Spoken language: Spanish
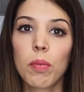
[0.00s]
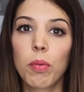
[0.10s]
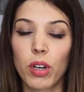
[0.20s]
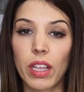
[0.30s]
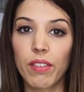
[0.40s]

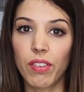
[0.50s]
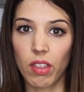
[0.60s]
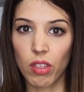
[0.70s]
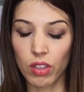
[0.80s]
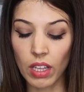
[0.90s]
por
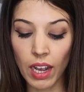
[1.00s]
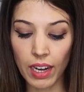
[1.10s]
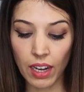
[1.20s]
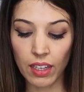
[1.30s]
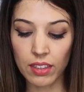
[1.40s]
infección de
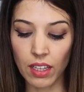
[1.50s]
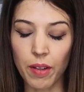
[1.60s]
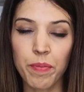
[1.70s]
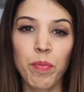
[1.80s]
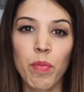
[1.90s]

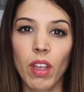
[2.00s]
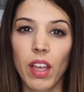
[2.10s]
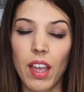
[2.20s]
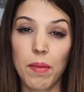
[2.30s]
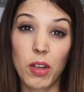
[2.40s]
garganta,
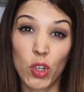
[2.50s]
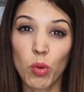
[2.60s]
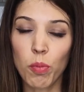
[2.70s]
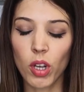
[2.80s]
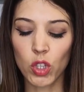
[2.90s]
eh, me
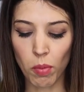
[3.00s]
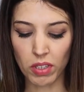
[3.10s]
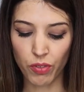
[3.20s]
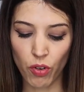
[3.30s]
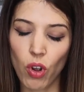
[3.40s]
noto un poquito
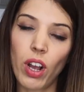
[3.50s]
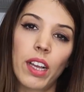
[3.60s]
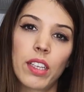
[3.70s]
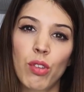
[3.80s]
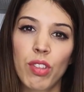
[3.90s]
más
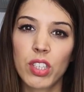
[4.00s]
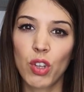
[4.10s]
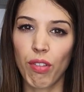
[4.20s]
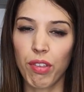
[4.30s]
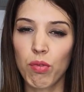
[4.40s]
floja y entonces
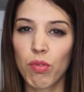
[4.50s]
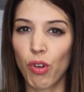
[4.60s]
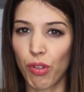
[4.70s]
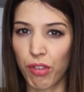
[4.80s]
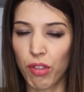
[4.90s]
quiero hacer un
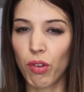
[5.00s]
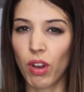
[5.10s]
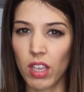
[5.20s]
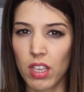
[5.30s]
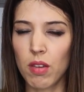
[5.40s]
cocido
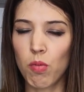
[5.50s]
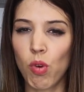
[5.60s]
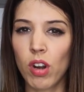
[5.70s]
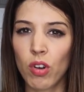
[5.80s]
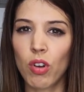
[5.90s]
ahí
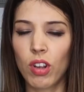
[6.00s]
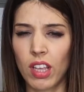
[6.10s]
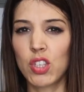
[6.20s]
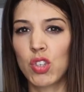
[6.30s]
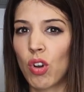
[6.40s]
bueno,
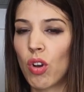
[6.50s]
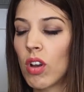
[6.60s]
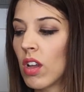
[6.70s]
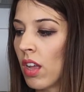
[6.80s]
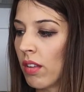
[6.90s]

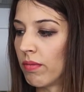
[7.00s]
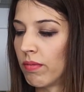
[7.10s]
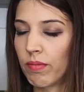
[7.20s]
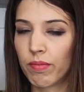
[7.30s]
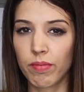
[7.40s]
queso,
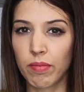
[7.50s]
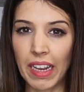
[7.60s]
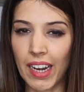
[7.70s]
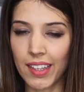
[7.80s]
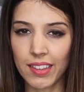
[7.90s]
Mm, me
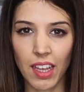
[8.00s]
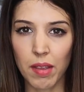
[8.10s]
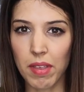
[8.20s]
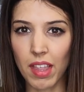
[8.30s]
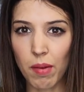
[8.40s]
encanta
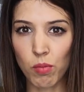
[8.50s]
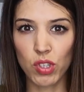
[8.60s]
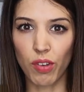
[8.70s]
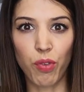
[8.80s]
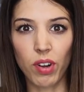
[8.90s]
y me da
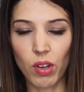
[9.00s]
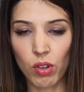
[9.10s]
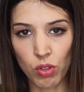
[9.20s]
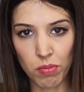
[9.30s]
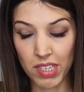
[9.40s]
mucha fuerza
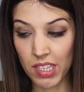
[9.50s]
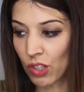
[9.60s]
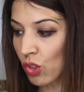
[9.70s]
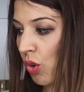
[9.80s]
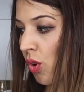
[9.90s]
cuando me
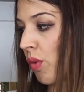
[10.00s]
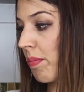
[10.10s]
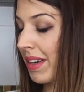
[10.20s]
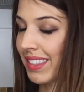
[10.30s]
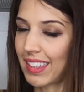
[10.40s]
siento
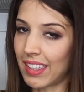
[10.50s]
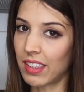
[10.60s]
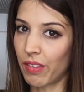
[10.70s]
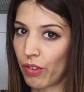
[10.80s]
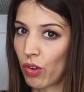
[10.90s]

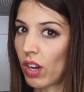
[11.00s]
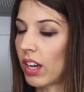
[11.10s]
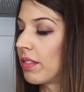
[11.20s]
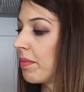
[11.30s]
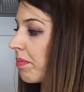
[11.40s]
bastante
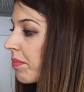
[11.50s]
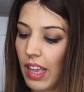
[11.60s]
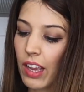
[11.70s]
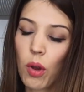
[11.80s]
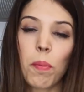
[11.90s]
floja.
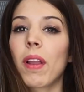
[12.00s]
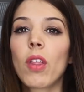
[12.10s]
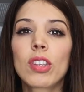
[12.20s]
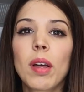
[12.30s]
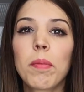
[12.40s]
He
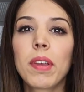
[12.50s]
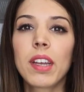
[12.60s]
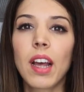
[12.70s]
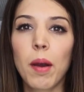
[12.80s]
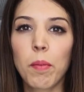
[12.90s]
comprado
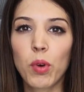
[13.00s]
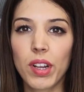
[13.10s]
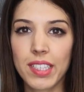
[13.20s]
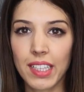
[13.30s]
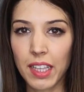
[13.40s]
también
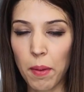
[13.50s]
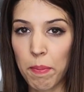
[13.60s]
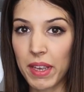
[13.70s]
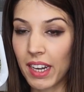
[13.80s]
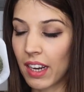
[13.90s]
hamburguesas de
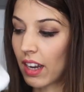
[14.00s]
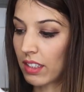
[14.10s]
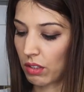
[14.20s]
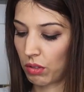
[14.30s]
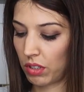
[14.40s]

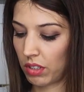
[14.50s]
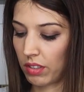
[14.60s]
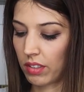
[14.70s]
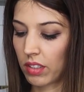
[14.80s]
espinacas, eh,